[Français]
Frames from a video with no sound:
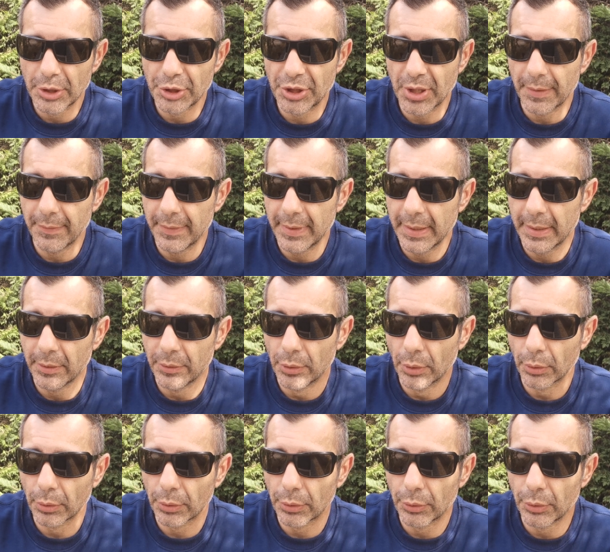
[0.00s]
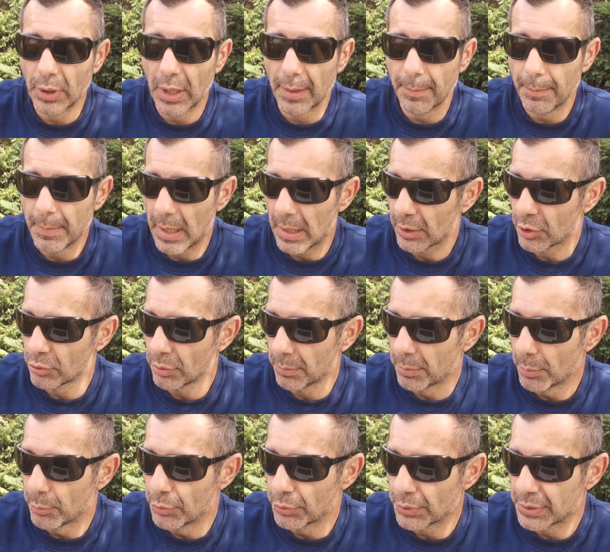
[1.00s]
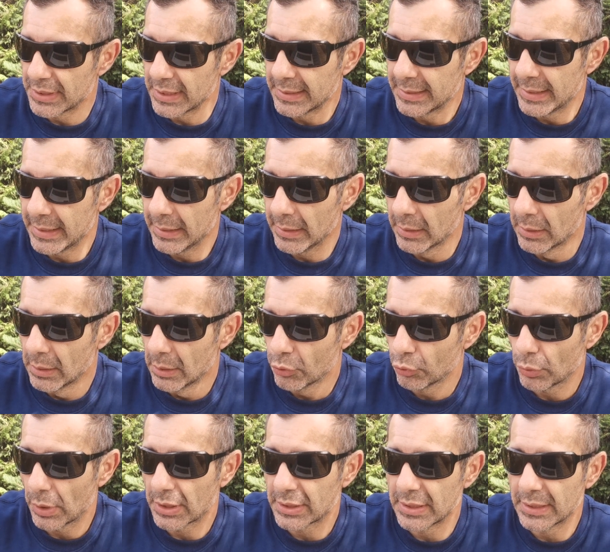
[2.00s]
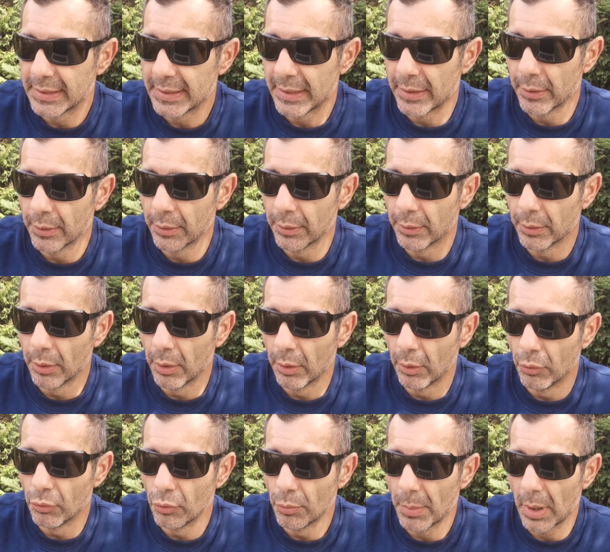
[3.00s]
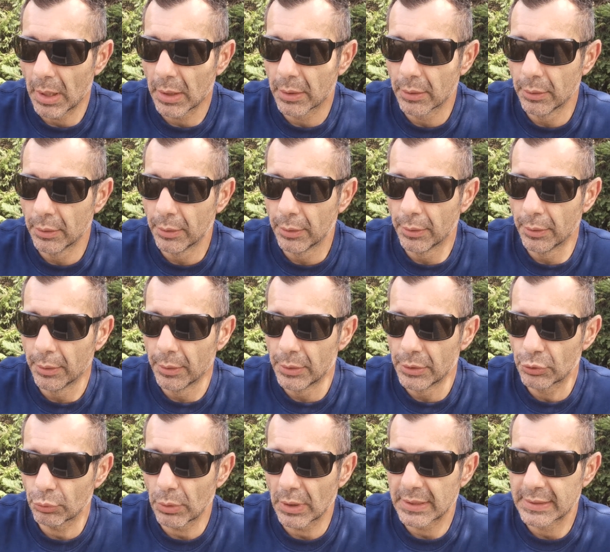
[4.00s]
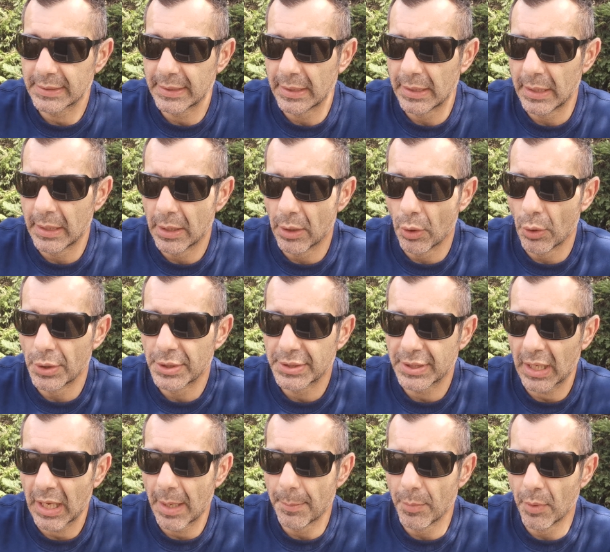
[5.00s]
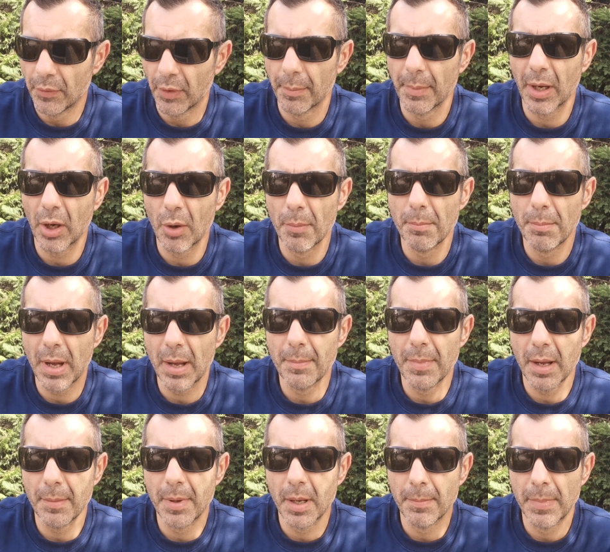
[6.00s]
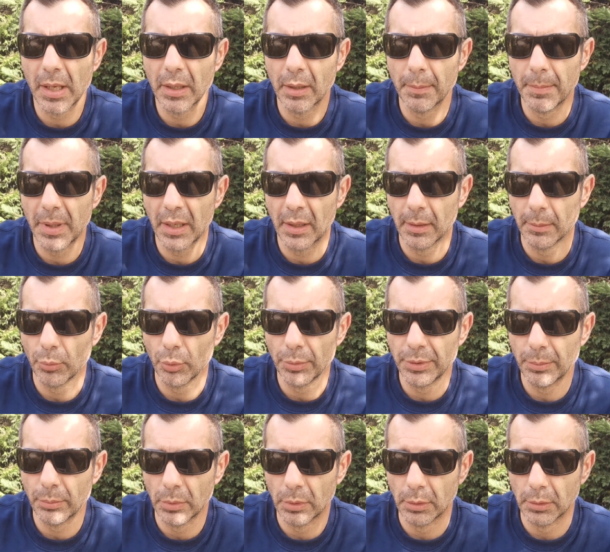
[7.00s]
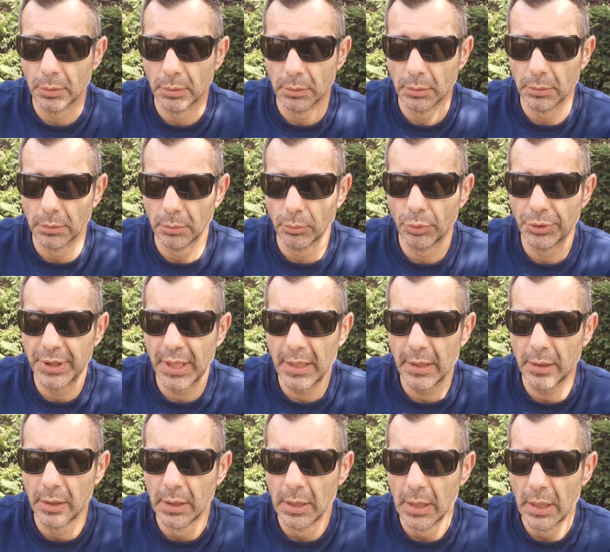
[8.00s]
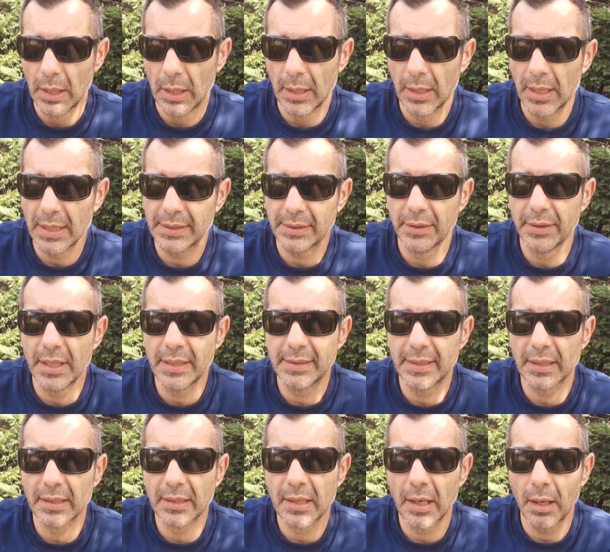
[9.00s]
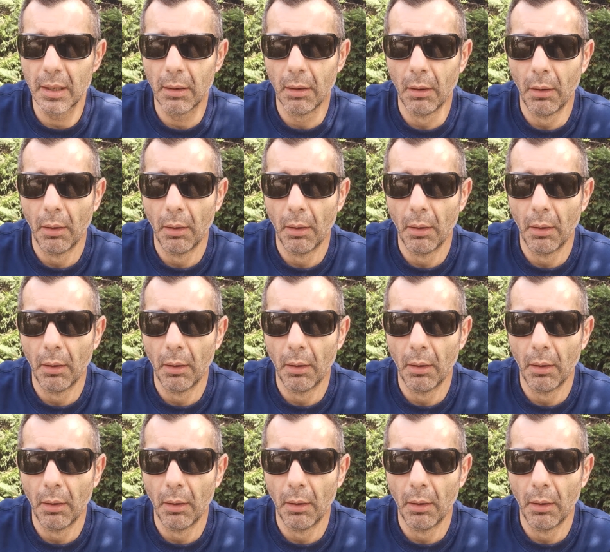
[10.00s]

j'avais donc la marque, je ne plus ce que c'était. Je crois que c'était une marque, je crois que c'était un SRAM, mais vraiment un bas bas bas bas bas, modèle. Là c'est un SLK